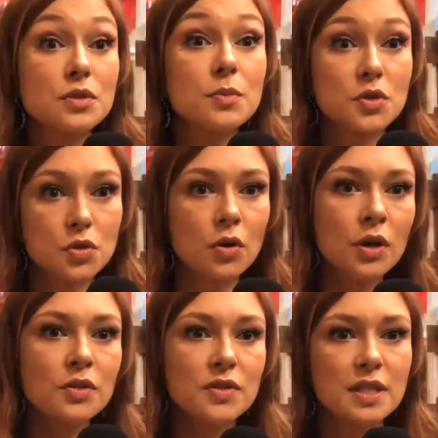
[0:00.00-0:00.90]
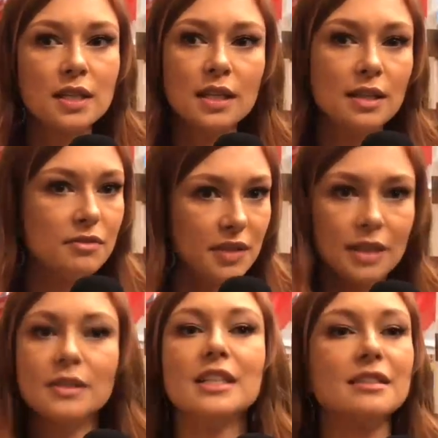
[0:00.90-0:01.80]
dos meus sonhos e,
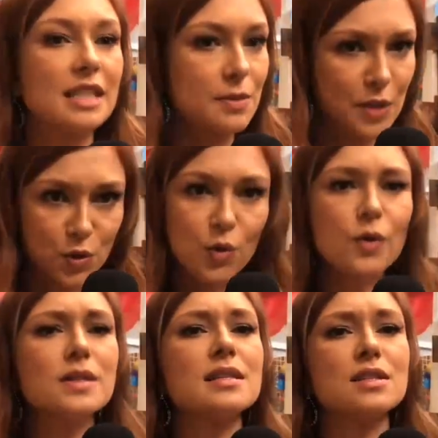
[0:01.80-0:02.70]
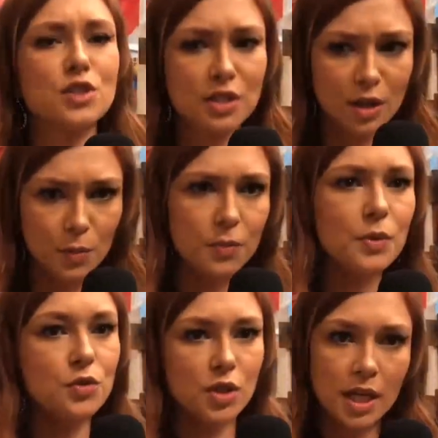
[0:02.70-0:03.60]
enfim, das minhas coisas, de ter o
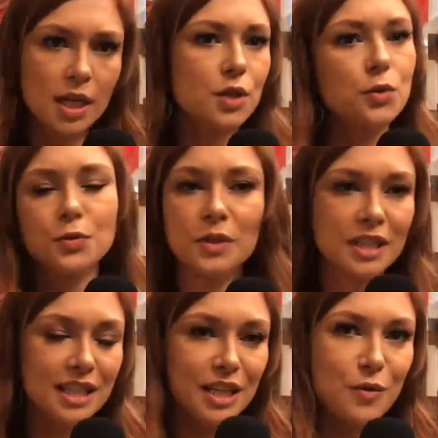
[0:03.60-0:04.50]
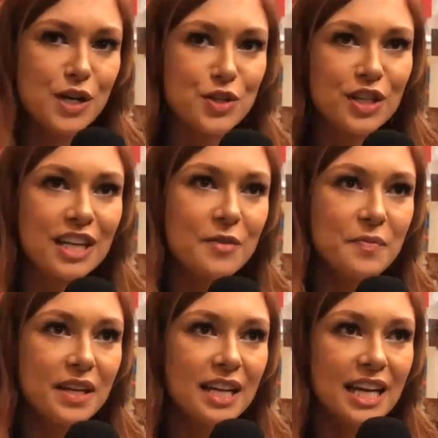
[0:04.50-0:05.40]
meu dinheiro, e, e eu acho que
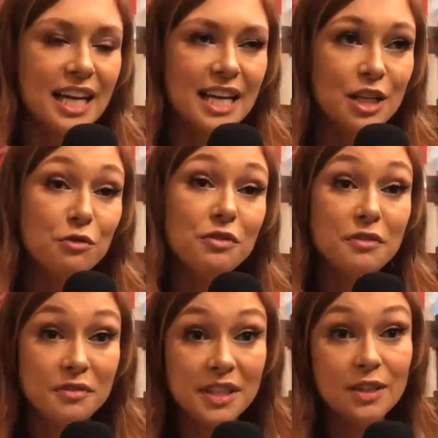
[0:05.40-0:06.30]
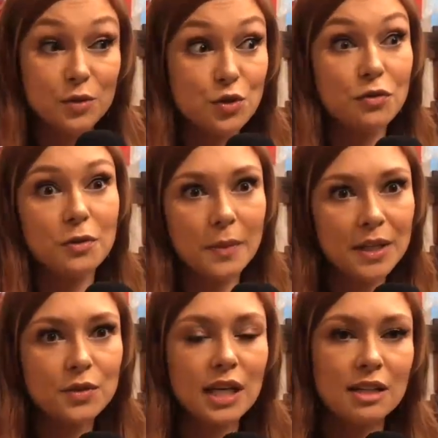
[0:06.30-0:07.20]
é, não vivi o
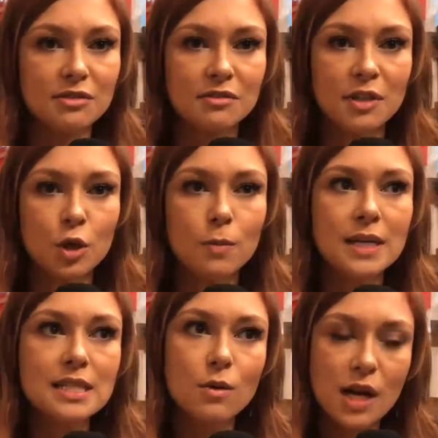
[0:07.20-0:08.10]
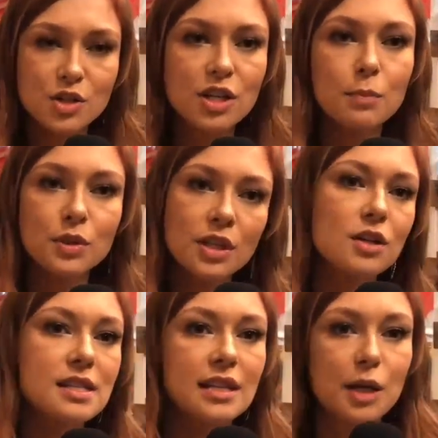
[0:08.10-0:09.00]
sofrimento que ela viveu, mas eu acho que a
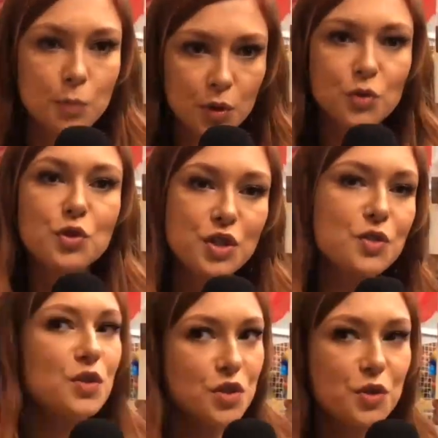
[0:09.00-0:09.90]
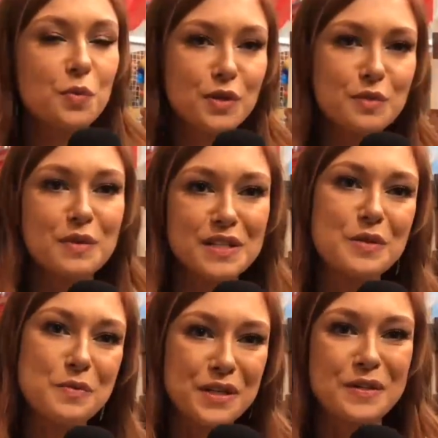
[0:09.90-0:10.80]
Poderosa tem muito disso, eu acho que eu posso
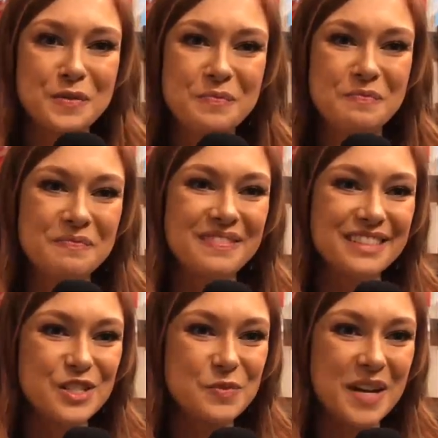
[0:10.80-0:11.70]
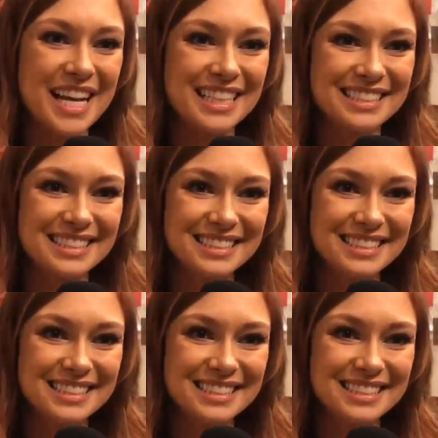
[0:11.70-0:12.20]
emprestar um pouquinho disse para ela.